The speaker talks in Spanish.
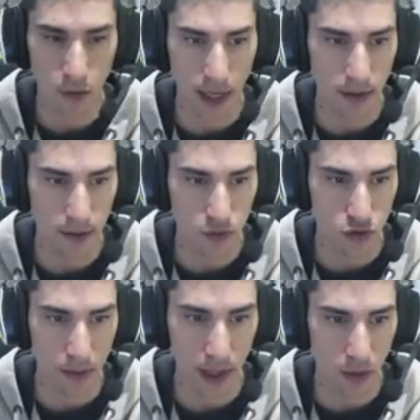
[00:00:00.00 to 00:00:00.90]
vale, ¿eh? Pues
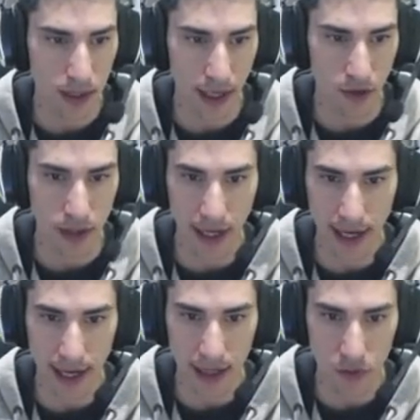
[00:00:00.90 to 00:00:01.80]
no me da cuenta que no tenía
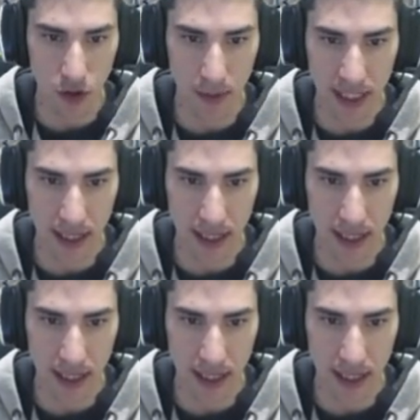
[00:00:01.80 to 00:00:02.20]
cajas. Bueno, no pasa